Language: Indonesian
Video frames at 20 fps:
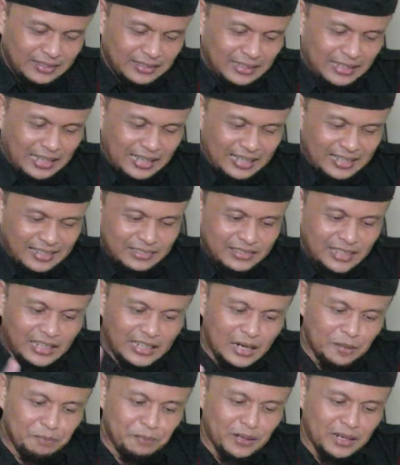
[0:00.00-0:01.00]
Nah,
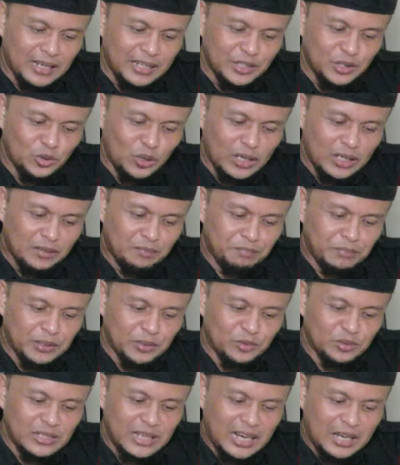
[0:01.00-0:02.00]
cara pengajuan
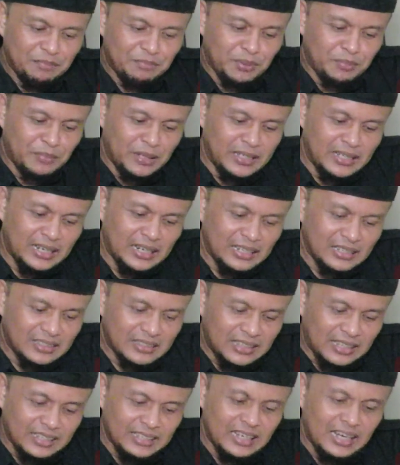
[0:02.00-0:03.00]
penundaan
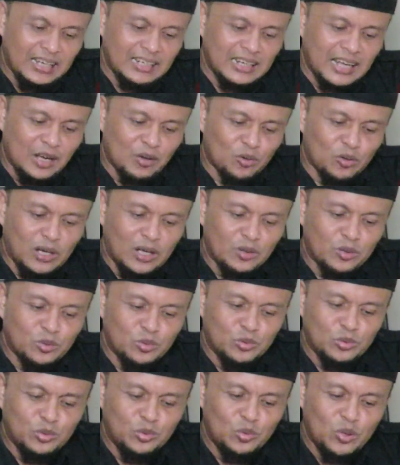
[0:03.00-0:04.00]
pembayaran tagihan aku
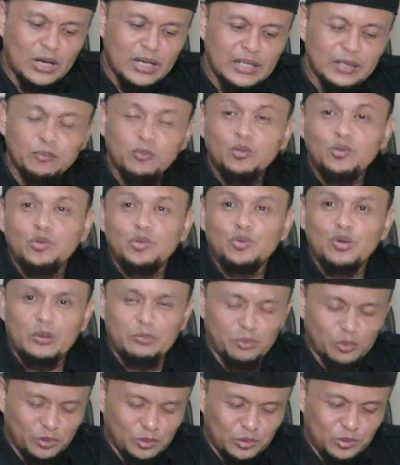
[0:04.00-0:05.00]
laku
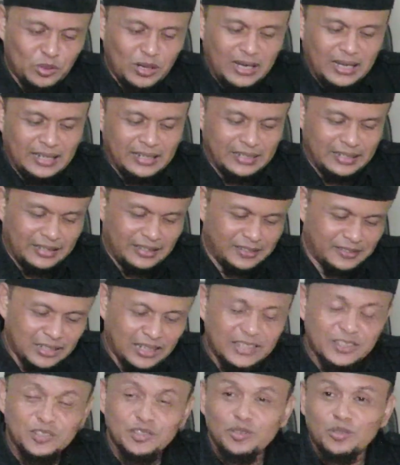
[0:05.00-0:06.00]
2022 ya.
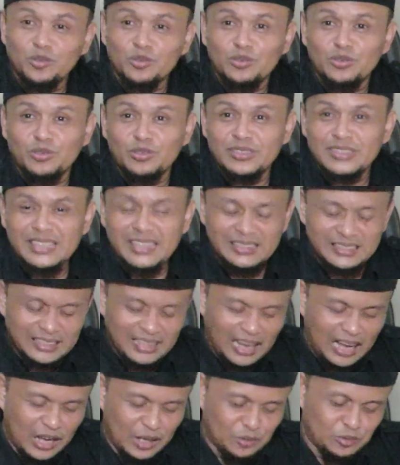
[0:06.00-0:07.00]

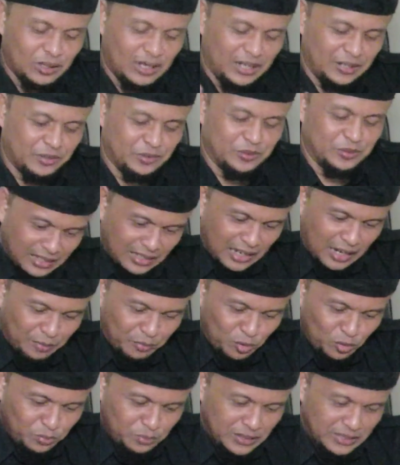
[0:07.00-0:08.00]
Restrukturisasi aku laku.
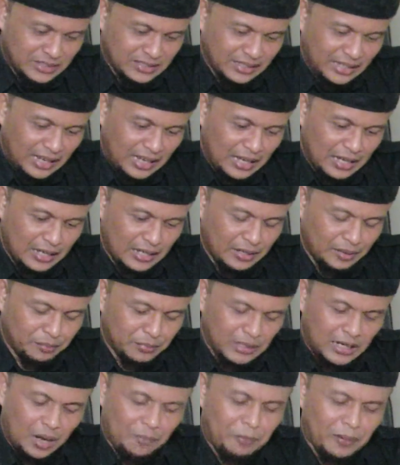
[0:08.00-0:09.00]
Kamu bisa
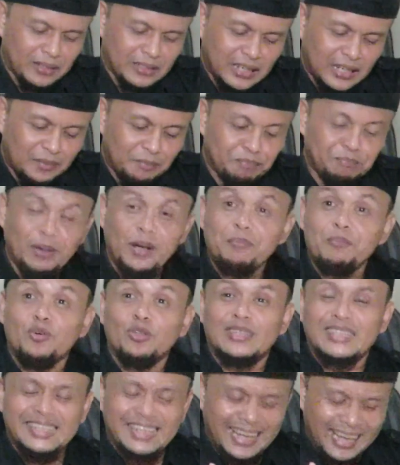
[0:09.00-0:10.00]
mendapatkan
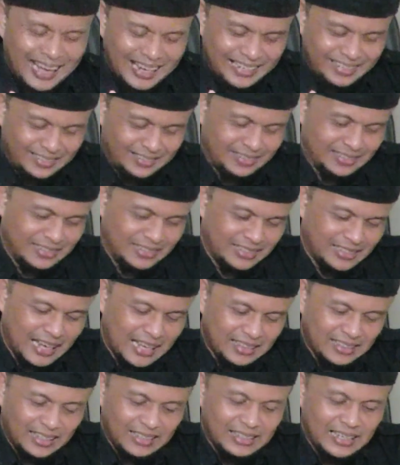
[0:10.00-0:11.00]
pemutihan
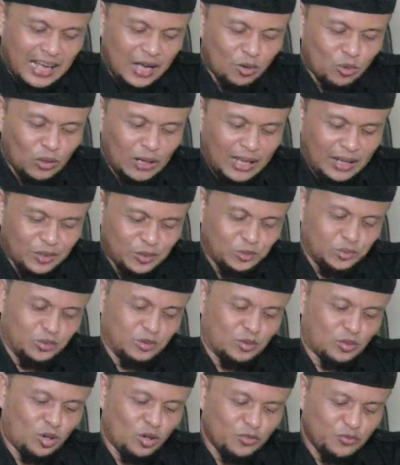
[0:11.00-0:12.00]
data di aku laku.
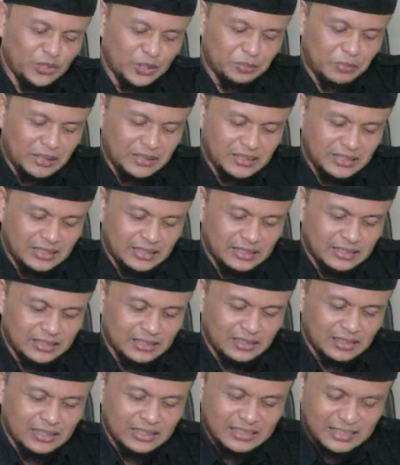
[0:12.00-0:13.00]

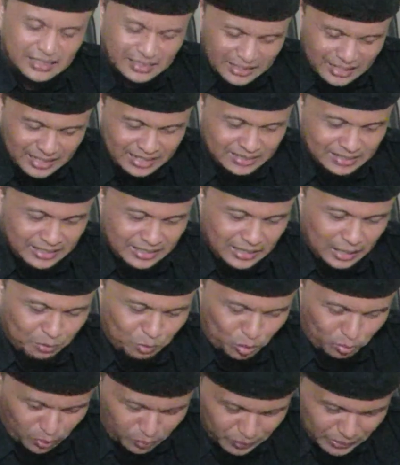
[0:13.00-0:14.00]
Konfirmasi ke sini jika
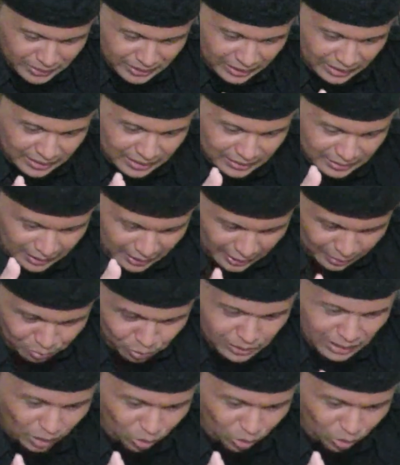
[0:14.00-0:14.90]
mau membersihkan data kamu